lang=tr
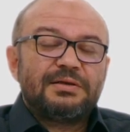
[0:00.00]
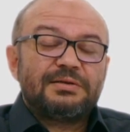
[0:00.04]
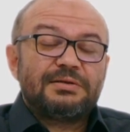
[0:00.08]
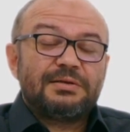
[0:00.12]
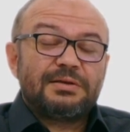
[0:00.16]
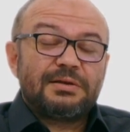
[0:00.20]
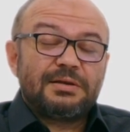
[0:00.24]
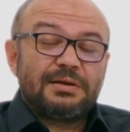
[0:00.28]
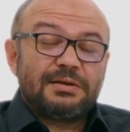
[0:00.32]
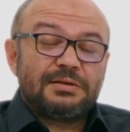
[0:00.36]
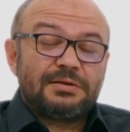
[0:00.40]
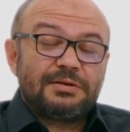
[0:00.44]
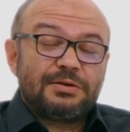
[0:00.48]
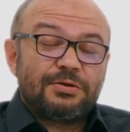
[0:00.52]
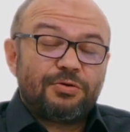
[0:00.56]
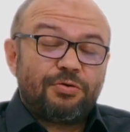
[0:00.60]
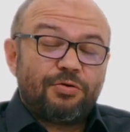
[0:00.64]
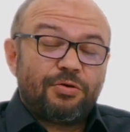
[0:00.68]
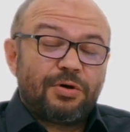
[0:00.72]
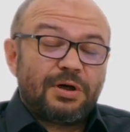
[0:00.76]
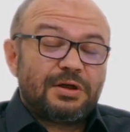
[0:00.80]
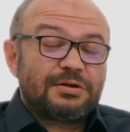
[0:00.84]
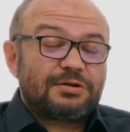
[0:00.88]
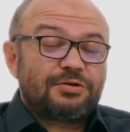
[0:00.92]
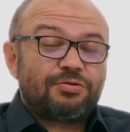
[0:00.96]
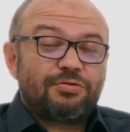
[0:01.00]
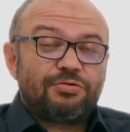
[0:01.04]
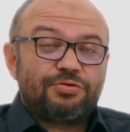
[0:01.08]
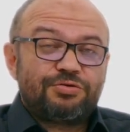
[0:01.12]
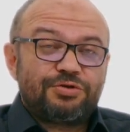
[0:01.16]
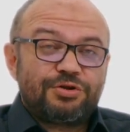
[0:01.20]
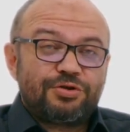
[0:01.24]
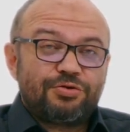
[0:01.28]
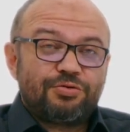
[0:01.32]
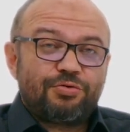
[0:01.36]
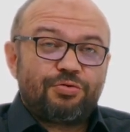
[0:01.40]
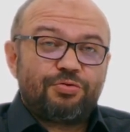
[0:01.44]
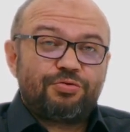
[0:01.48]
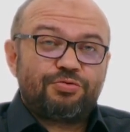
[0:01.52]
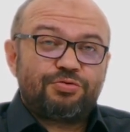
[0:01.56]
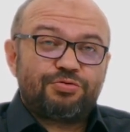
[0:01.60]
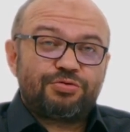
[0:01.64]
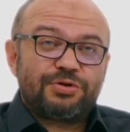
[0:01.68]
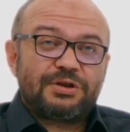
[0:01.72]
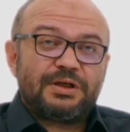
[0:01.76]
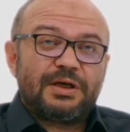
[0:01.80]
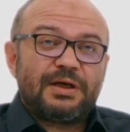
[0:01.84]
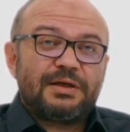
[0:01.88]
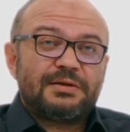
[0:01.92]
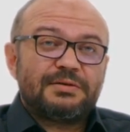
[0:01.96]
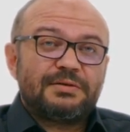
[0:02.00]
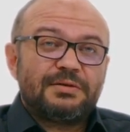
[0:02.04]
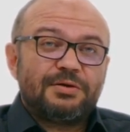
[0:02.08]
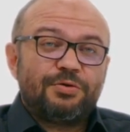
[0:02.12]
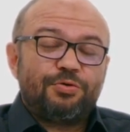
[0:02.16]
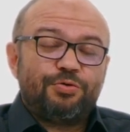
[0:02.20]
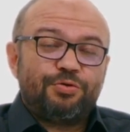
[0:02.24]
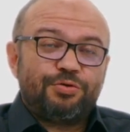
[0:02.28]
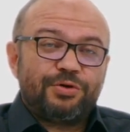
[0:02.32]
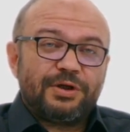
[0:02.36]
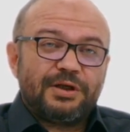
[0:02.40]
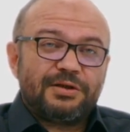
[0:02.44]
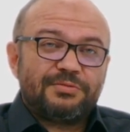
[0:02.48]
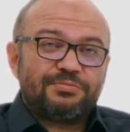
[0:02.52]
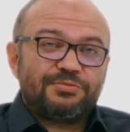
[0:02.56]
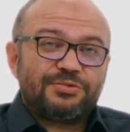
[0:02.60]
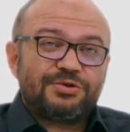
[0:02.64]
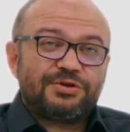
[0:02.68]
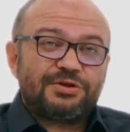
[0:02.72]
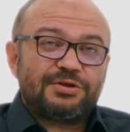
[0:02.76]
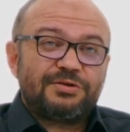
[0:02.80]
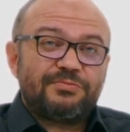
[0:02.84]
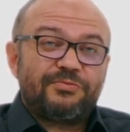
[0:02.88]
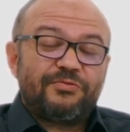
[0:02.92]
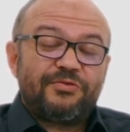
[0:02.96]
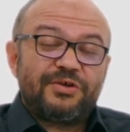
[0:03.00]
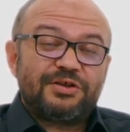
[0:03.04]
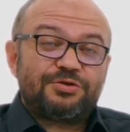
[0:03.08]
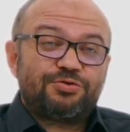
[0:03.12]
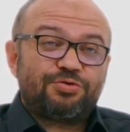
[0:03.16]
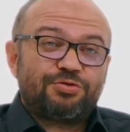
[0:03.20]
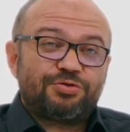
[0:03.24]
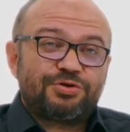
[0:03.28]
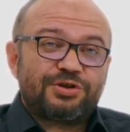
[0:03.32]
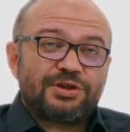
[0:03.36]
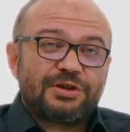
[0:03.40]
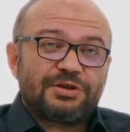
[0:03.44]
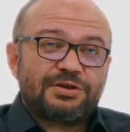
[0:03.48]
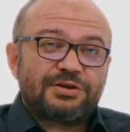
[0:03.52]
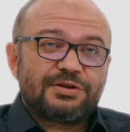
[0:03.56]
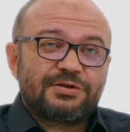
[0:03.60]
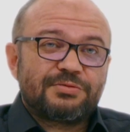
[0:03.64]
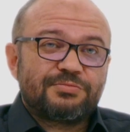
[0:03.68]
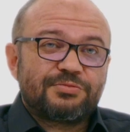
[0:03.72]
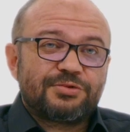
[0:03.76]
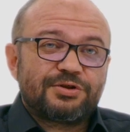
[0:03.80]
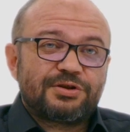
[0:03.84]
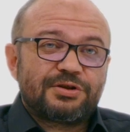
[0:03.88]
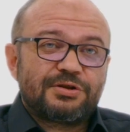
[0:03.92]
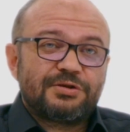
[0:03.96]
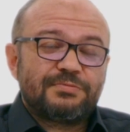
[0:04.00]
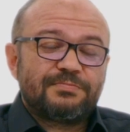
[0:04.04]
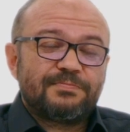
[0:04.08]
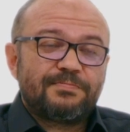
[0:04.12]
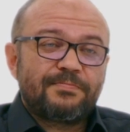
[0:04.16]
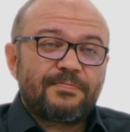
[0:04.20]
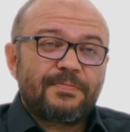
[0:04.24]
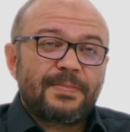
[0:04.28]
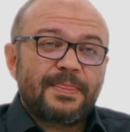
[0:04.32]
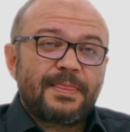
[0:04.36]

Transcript: e, o antolojiyi okurken öğrenmiştim ve çok şaşırmıştım.